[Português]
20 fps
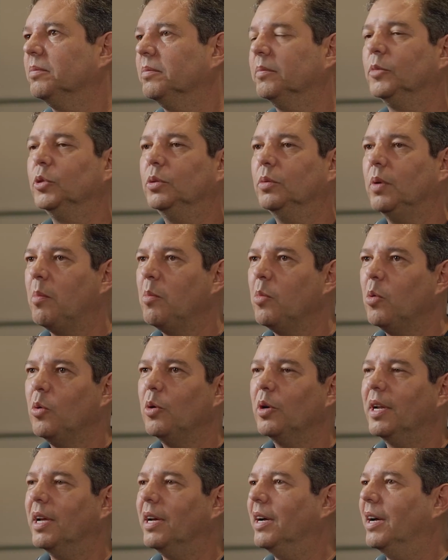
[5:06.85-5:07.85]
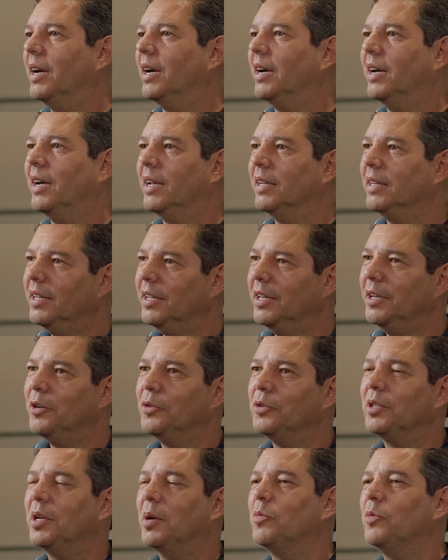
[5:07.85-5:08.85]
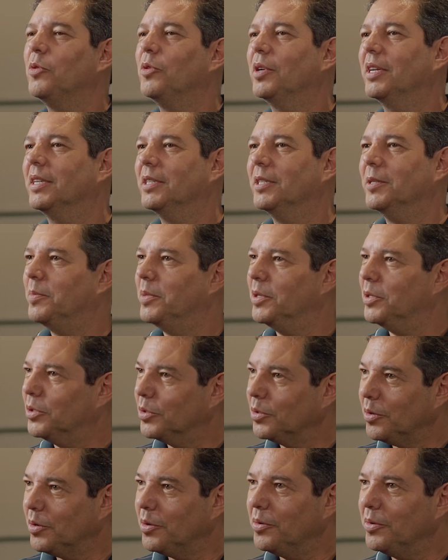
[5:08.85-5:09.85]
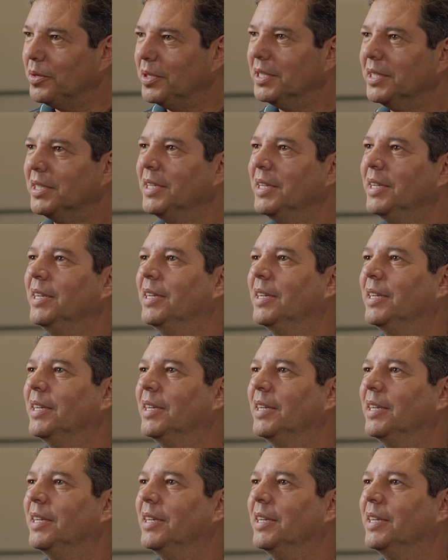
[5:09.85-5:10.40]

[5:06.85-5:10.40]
muito amor a, a Deus, amor às pessoas,